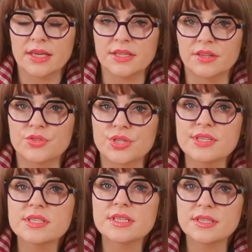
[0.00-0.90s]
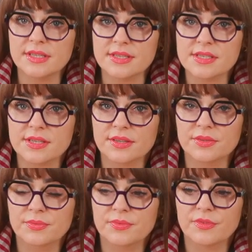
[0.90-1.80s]
I ten czysty dysk
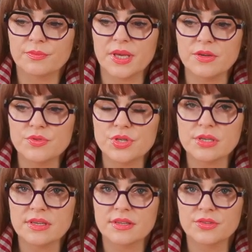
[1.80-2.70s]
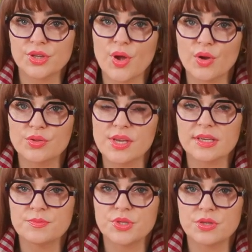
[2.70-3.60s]
w pierwszych
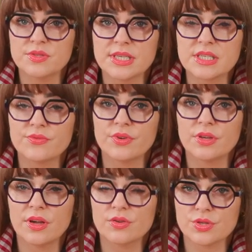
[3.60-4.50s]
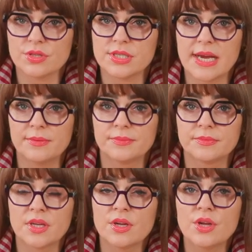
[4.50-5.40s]
tygodniach, miesiącach swojego życia
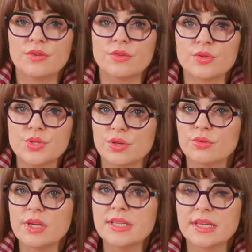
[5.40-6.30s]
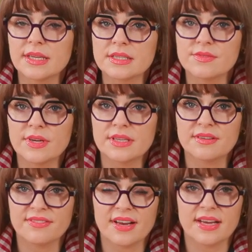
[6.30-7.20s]
Funkcjonuje na tak
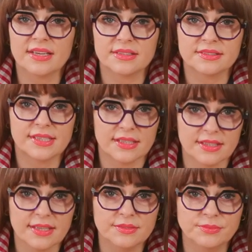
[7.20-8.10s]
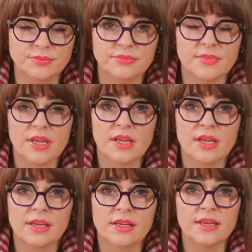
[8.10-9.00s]
zwanych falach teta
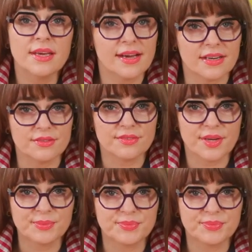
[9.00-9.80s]
i alfa.